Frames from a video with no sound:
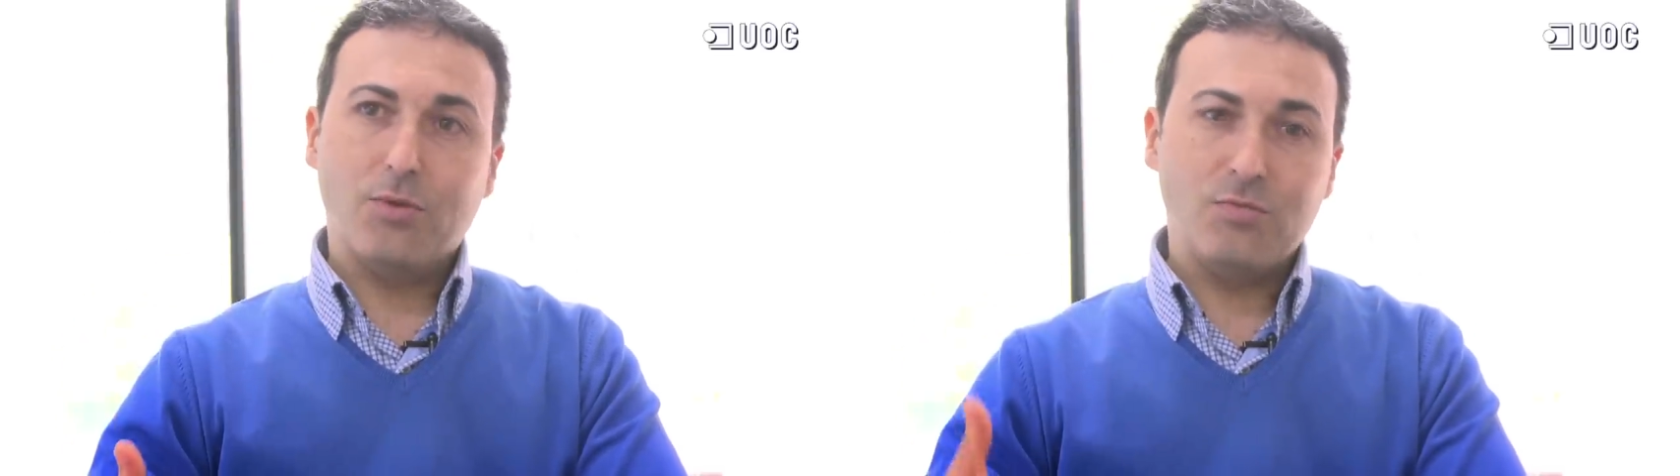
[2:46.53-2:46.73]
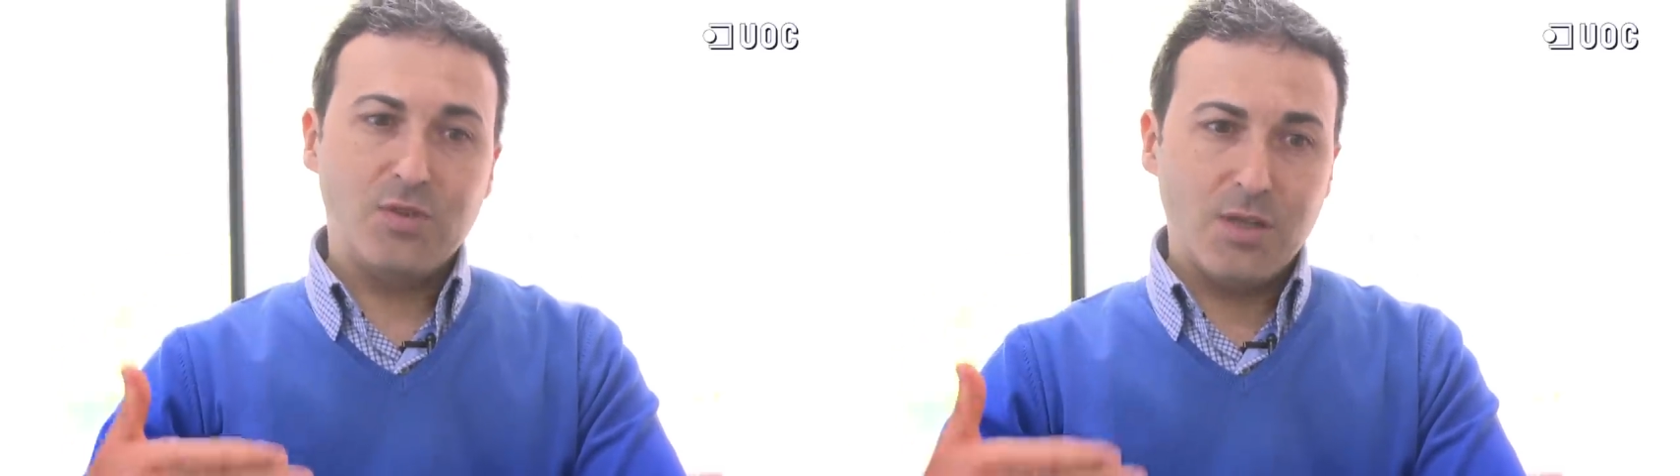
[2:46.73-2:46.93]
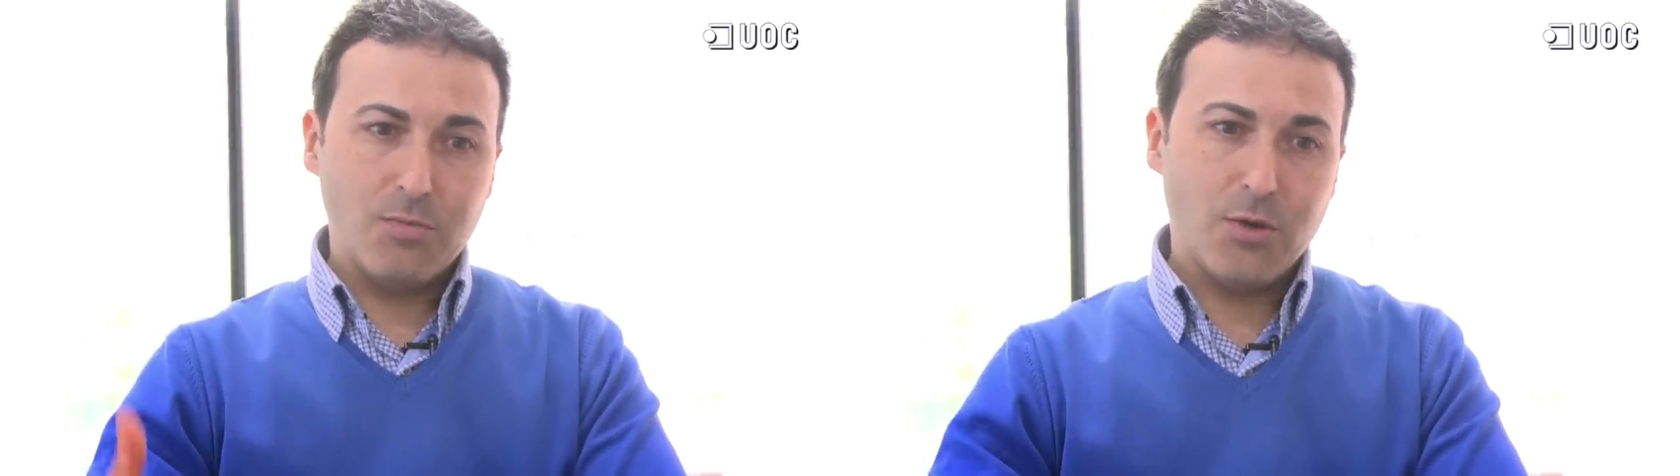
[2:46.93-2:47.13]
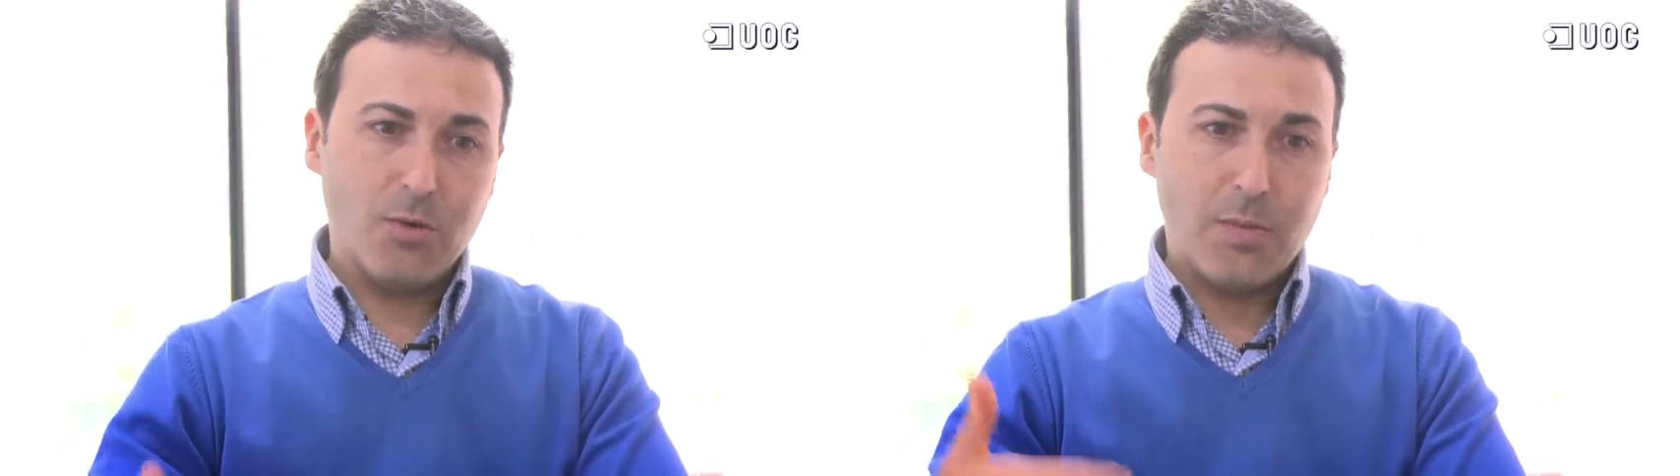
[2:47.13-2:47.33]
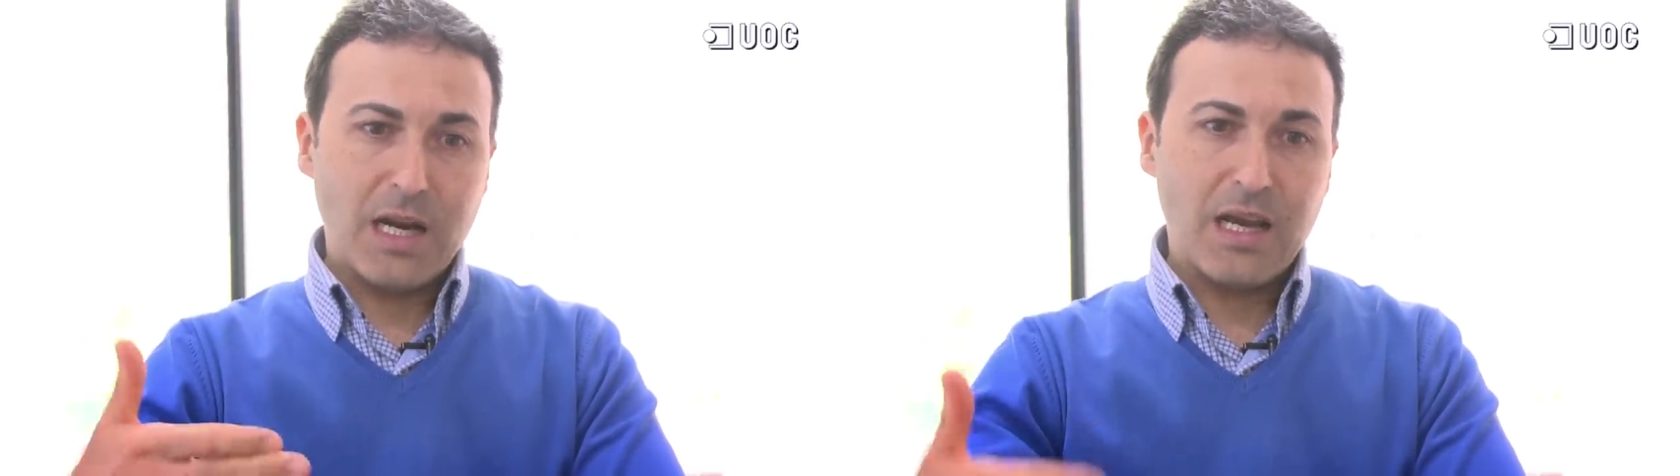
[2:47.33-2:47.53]
un
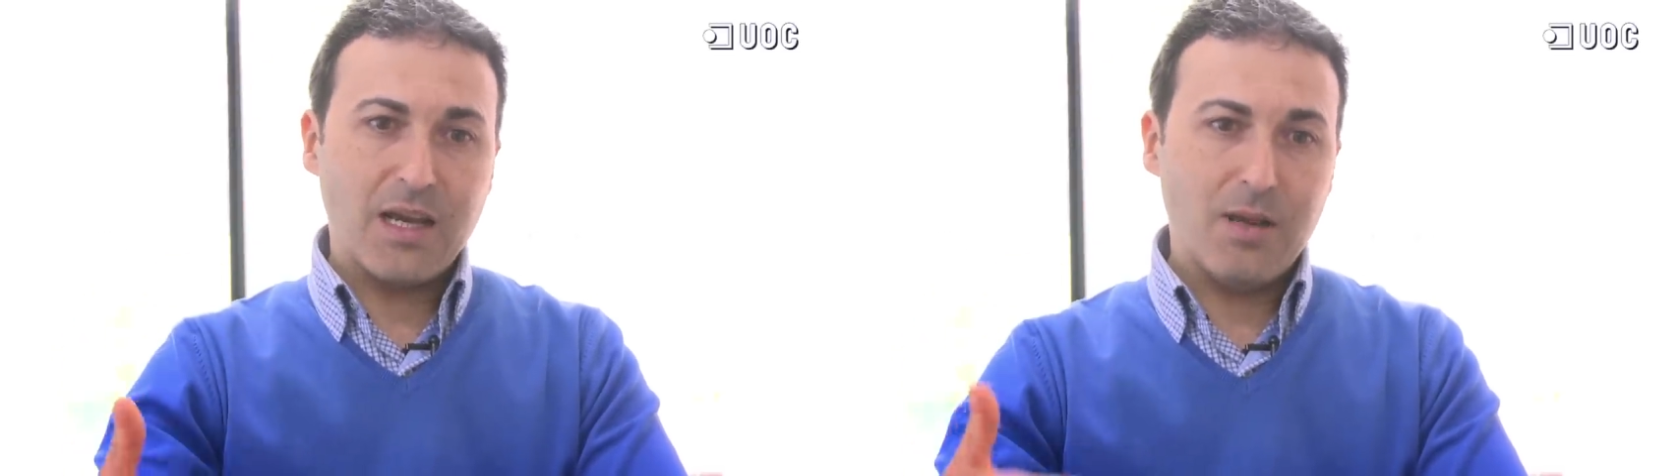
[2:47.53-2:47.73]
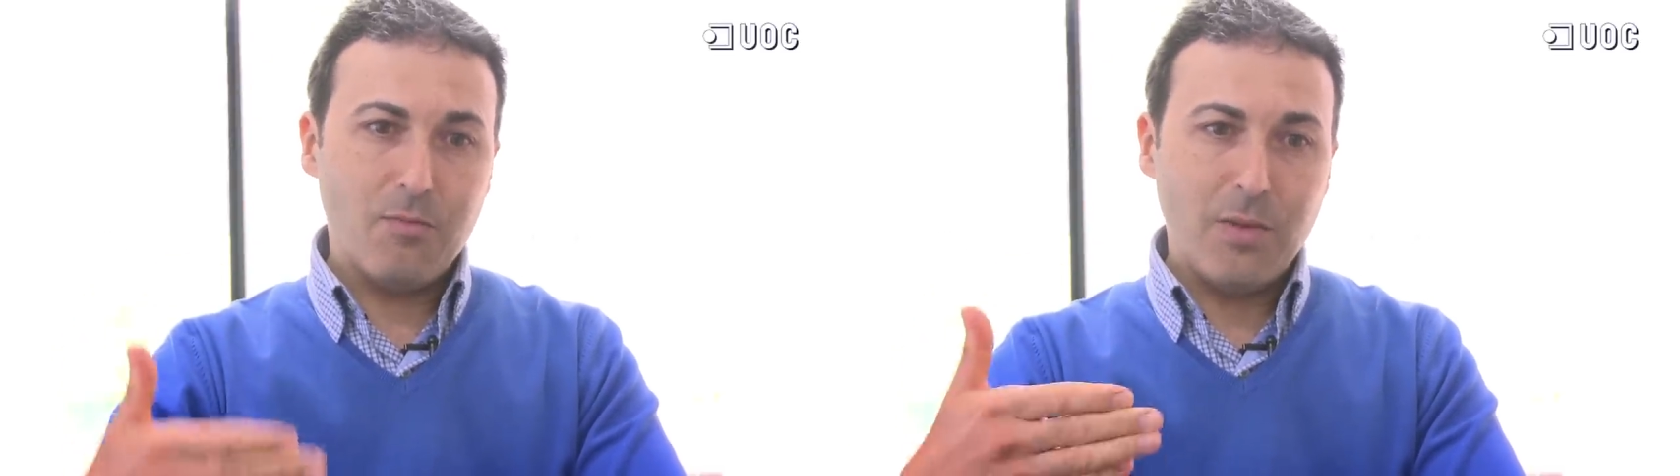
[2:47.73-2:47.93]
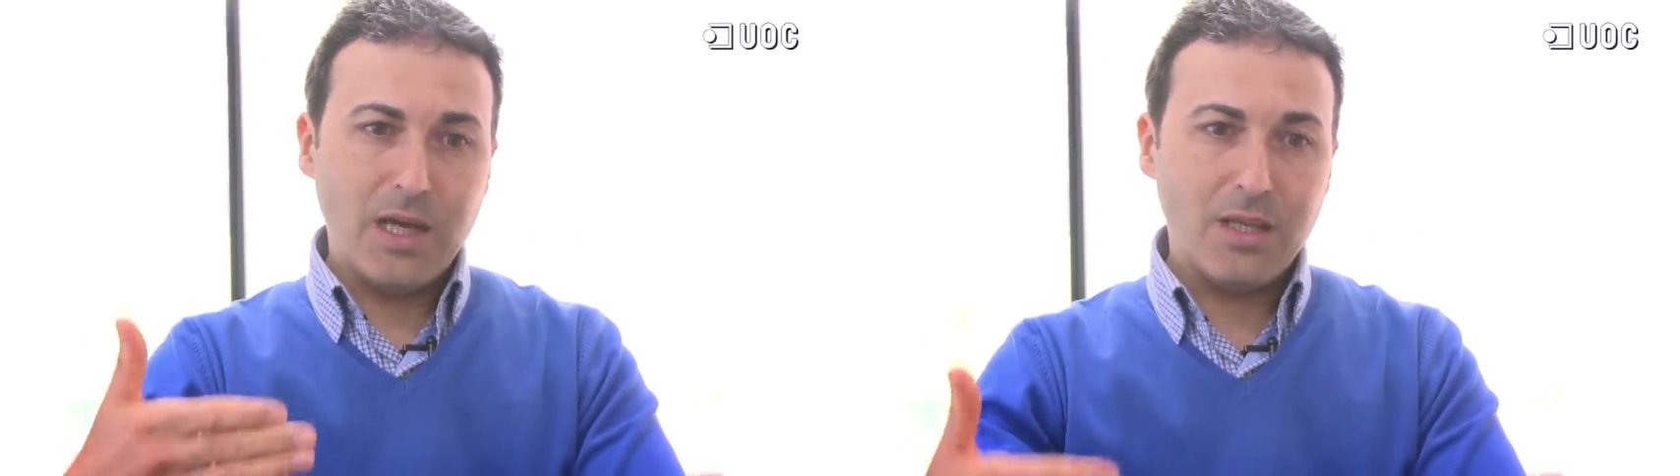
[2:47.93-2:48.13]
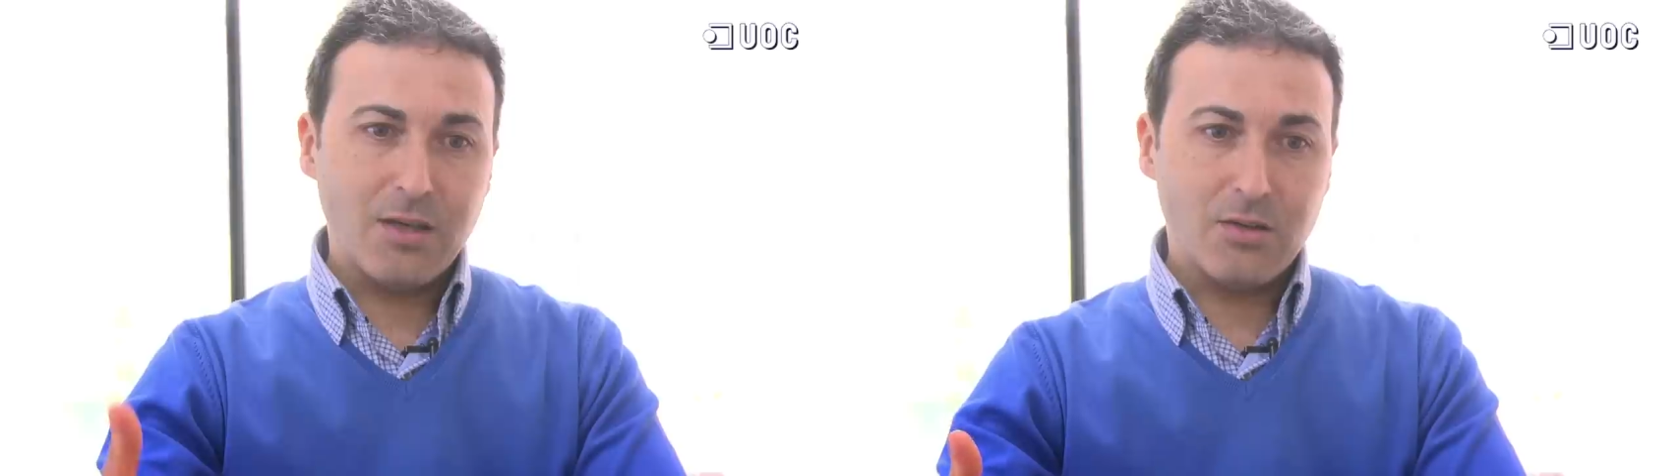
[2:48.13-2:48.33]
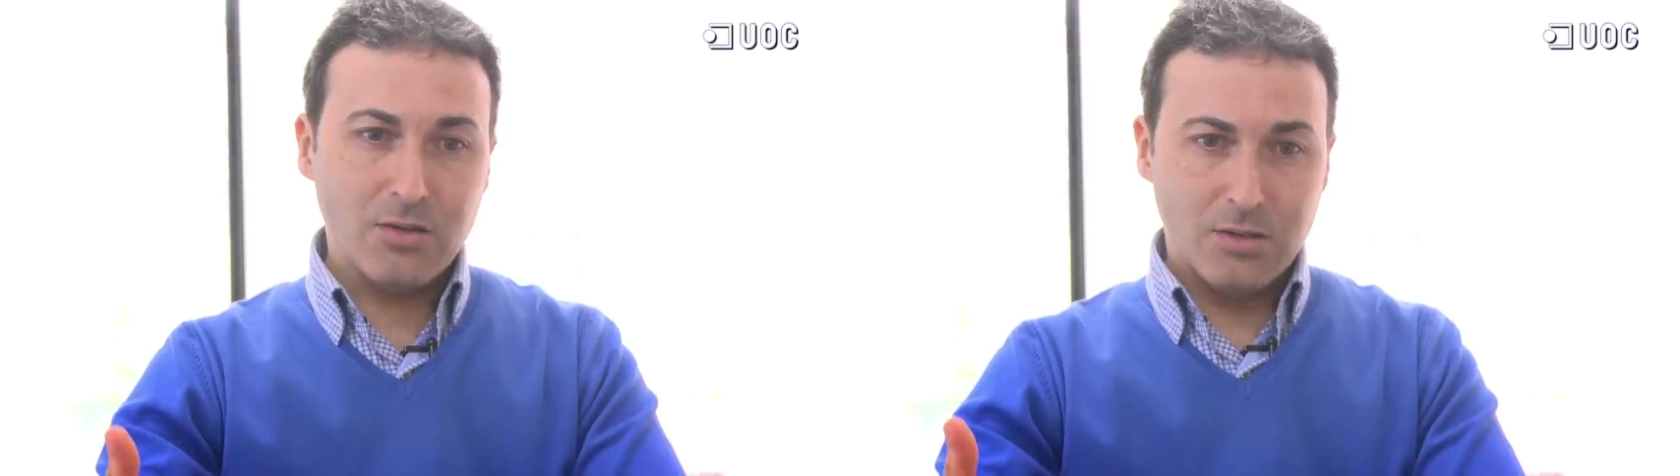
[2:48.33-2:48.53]
tiempo para que el
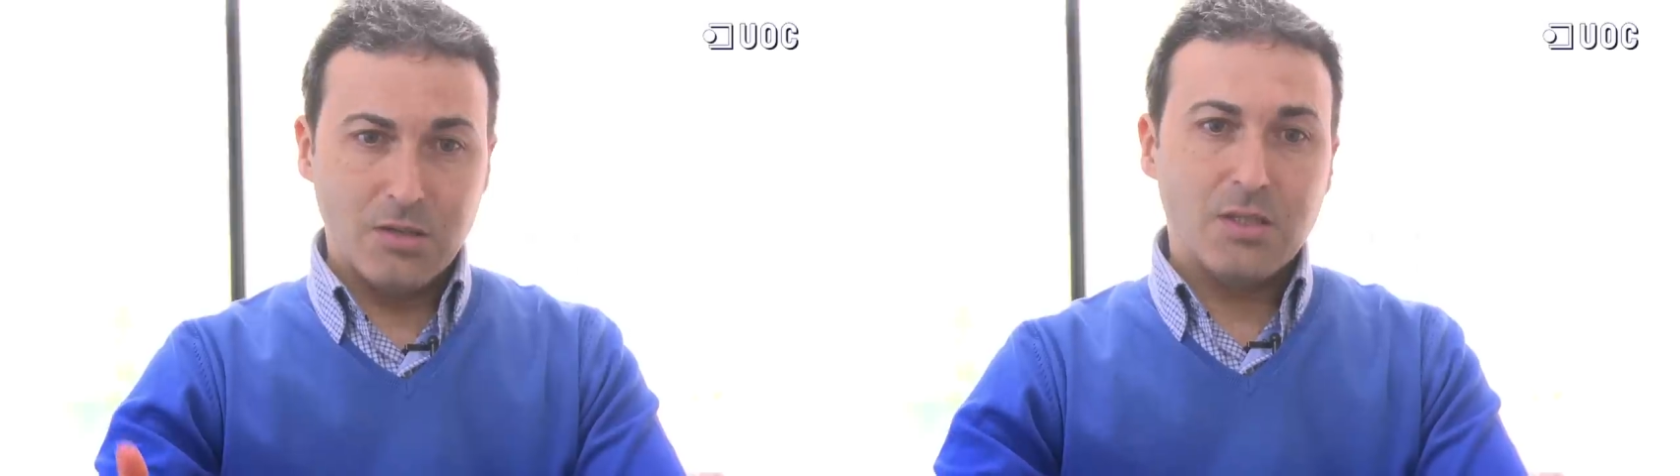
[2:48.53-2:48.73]
médico